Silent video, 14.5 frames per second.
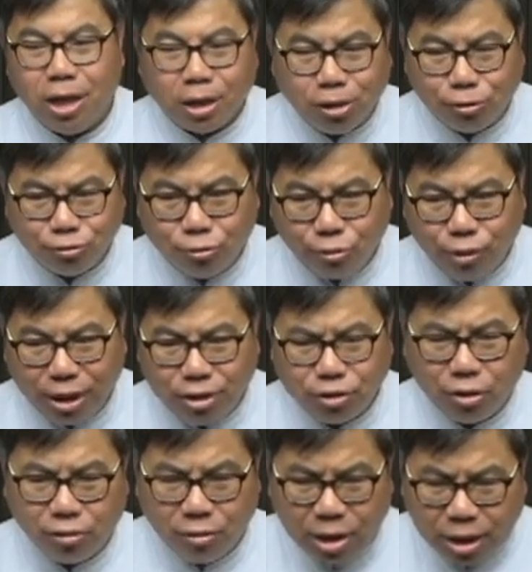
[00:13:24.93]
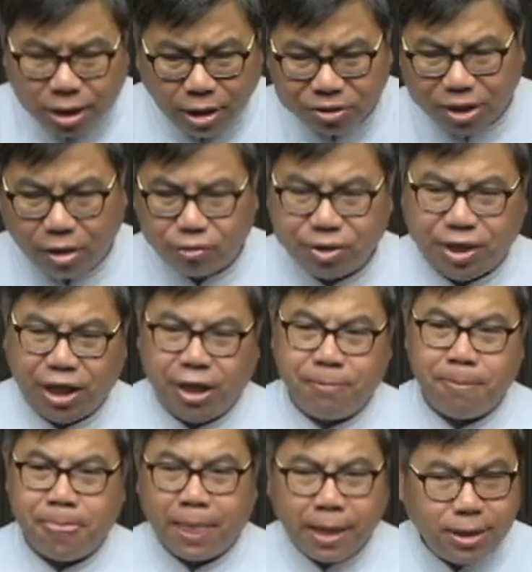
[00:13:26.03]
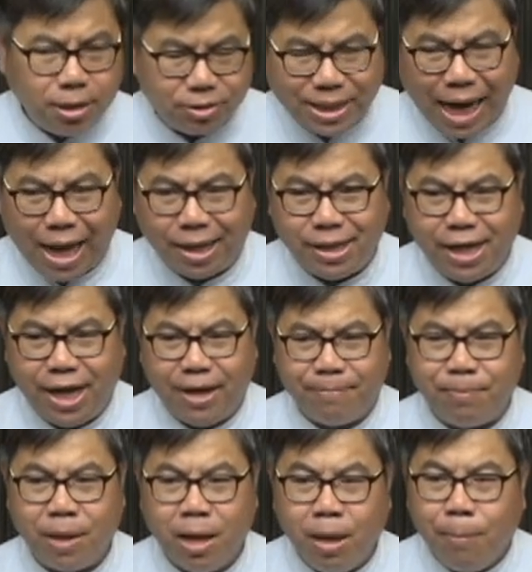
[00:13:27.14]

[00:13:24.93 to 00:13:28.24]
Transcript: 告诉会众要小心，要查验，